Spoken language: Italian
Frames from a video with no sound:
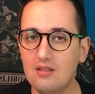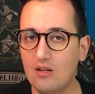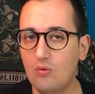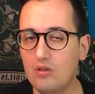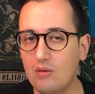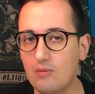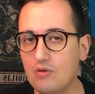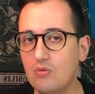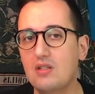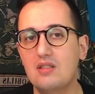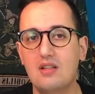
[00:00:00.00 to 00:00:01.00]
seguitemi su
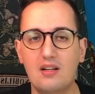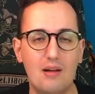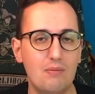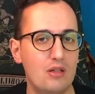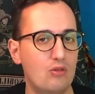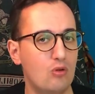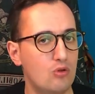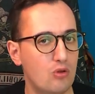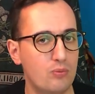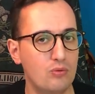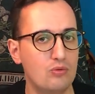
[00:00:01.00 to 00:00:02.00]
Instagram
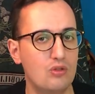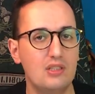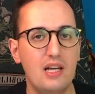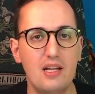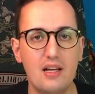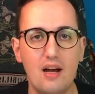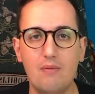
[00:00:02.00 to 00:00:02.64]
antonio.seria,